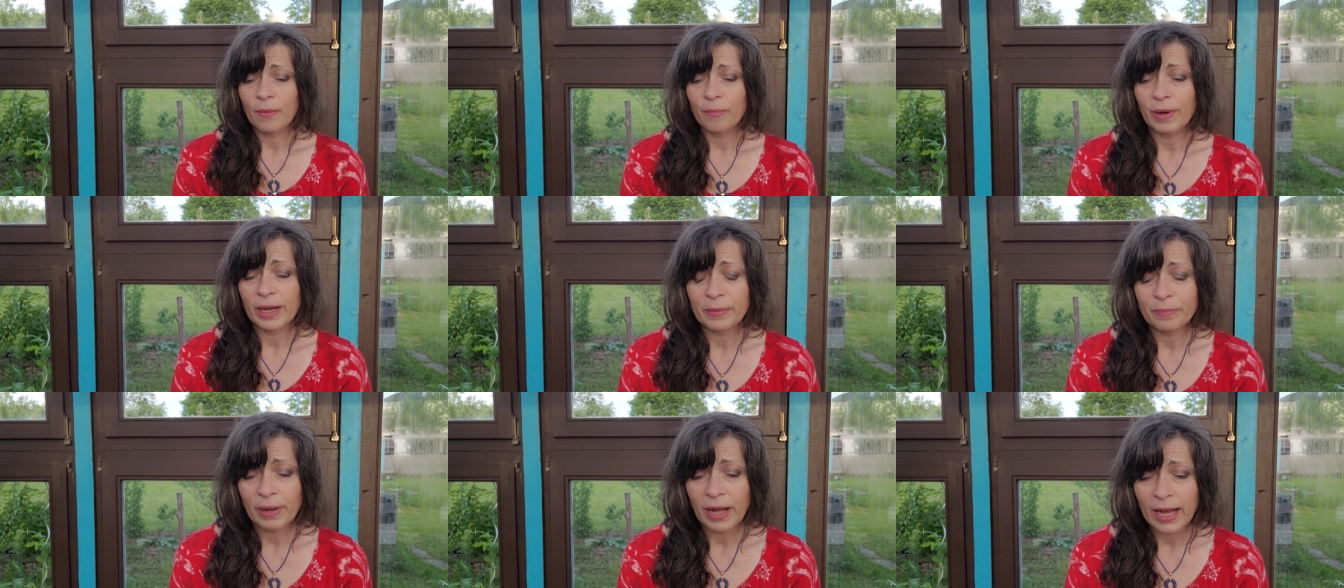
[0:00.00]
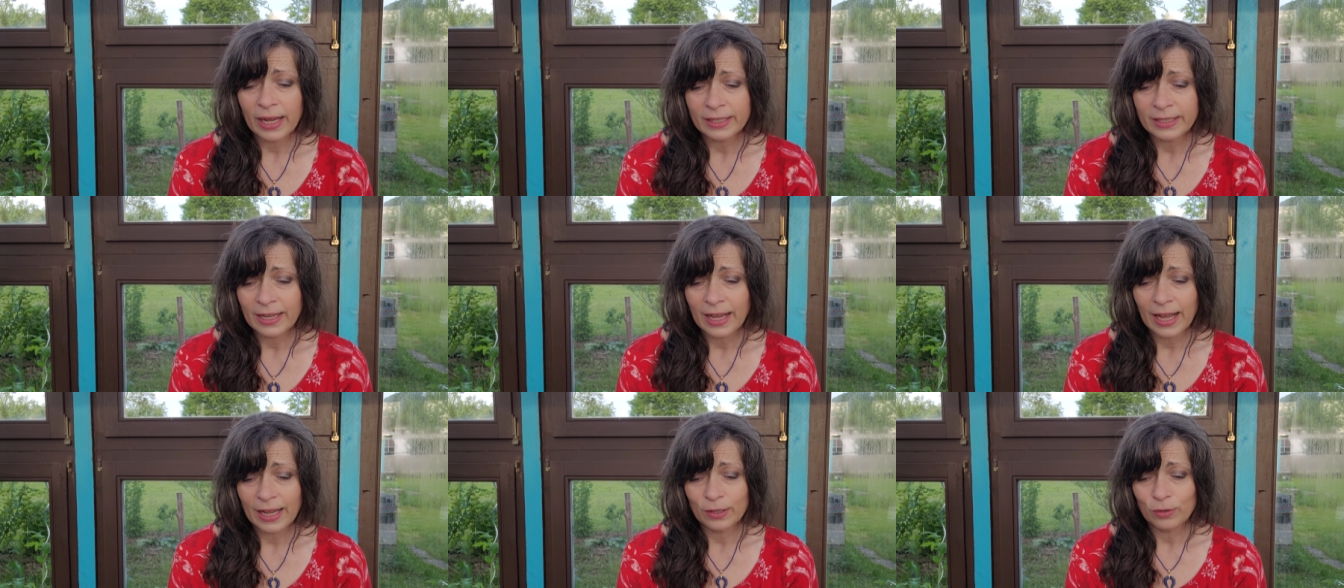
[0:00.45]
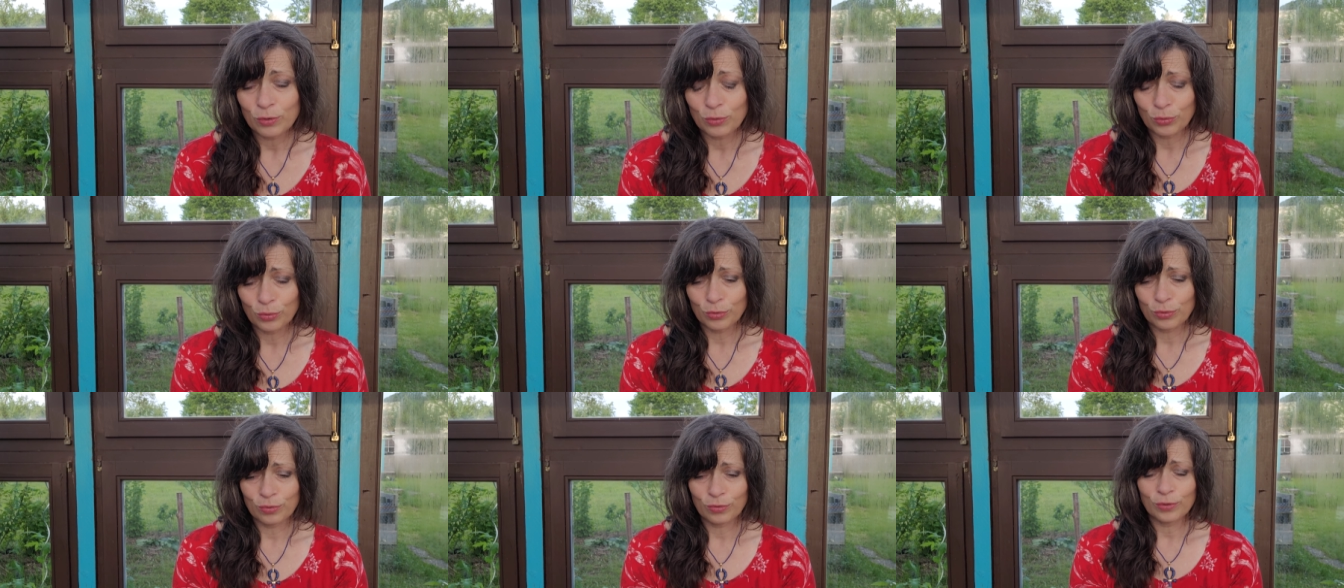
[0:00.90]
mein Partner
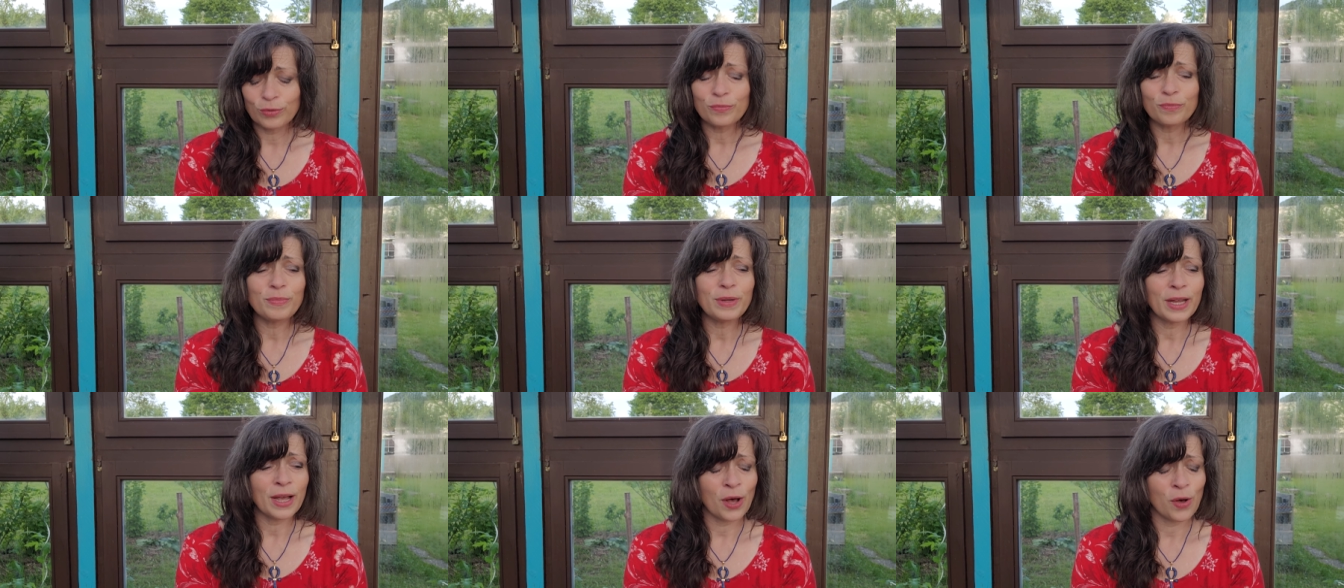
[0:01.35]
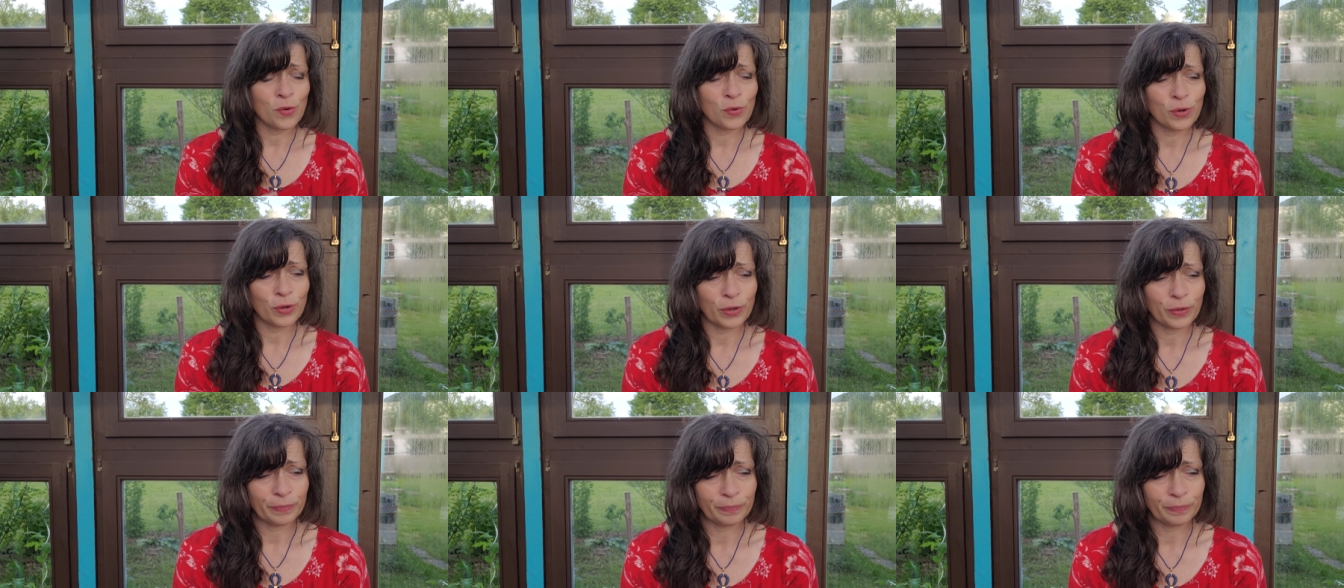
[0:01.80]
antut und mir auch